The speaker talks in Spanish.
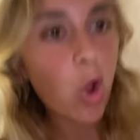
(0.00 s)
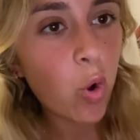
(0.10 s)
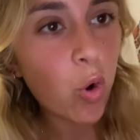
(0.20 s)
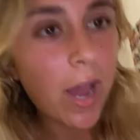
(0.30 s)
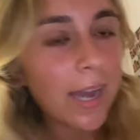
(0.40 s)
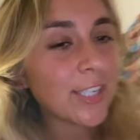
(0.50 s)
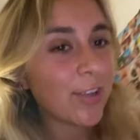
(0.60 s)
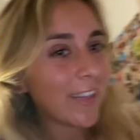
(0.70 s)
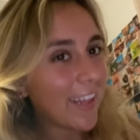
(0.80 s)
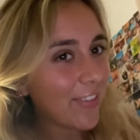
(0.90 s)
Hola, estoy
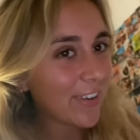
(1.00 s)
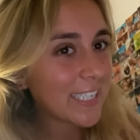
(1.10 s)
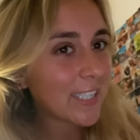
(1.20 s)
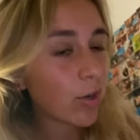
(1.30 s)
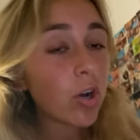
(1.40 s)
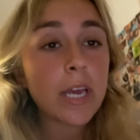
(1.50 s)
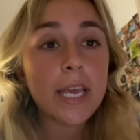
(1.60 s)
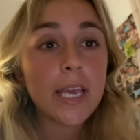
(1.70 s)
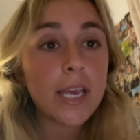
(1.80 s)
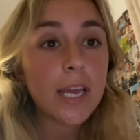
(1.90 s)
editando esto
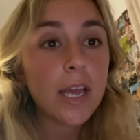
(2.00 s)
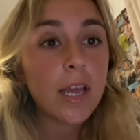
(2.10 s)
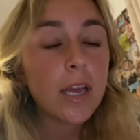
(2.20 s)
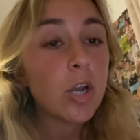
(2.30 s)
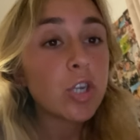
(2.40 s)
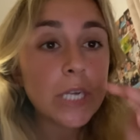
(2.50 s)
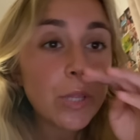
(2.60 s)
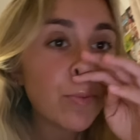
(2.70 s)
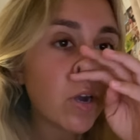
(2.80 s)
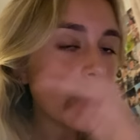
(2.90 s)
y lo siento,
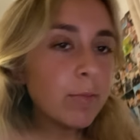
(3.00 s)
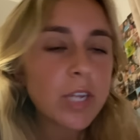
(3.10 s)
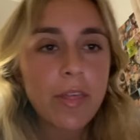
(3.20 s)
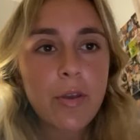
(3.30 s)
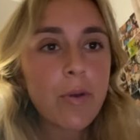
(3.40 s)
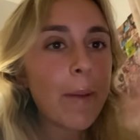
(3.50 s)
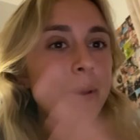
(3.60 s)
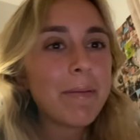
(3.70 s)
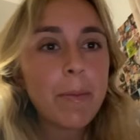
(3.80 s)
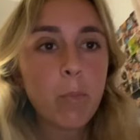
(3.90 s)
pero ahora tenemos que hacer una
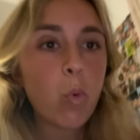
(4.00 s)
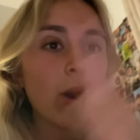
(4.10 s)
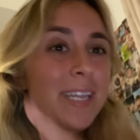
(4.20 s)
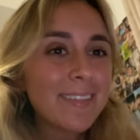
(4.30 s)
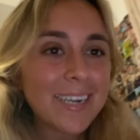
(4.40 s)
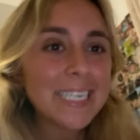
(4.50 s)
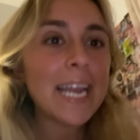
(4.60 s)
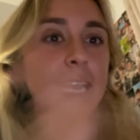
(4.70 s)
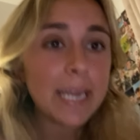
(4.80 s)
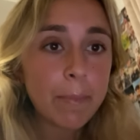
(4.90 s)
breve vuelta atrás en
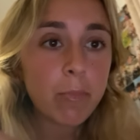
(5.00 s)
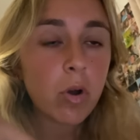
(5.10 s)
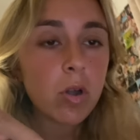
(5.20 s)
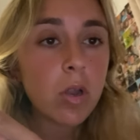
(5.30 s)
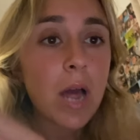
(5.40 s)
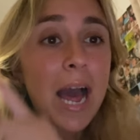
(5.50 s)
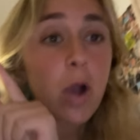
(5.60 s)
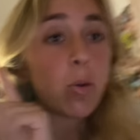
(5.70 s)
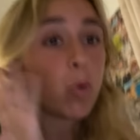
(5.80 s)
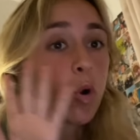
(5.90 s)
el tiempo a
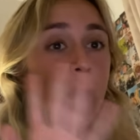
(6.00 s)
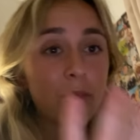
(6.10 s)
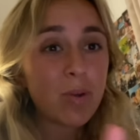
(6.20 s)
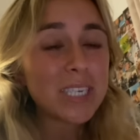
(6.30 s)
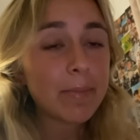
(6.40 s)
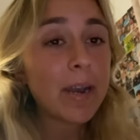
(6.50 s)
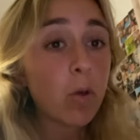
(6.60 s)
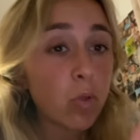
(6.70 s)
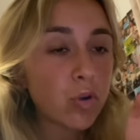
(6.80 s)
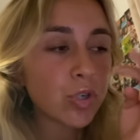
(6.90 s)
como hace una semana o
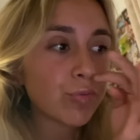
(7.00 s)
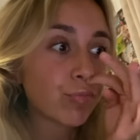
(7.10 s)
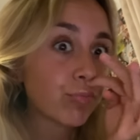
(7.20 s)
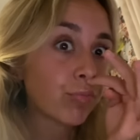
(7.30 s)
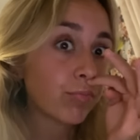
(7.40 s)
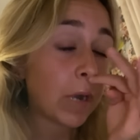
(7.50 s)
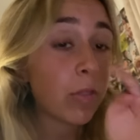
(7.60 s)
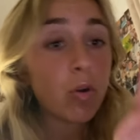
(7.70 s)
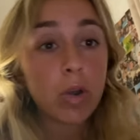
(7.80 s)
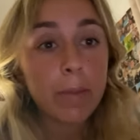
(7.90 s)
dos.
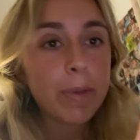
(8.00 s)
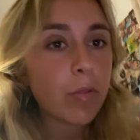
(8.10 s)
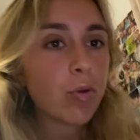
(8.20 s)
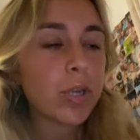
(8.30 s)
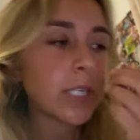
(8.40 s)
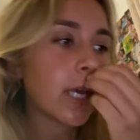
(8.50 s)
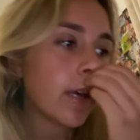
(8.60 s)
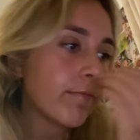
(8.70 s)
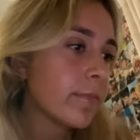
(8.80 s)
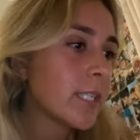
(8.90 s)
Perdón, eh, perdón, es que,
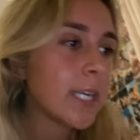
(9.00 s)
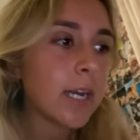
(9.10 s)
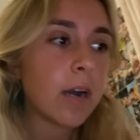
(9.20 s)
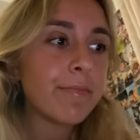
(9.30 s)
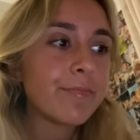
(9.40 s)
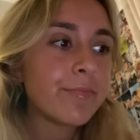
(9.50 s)
chica,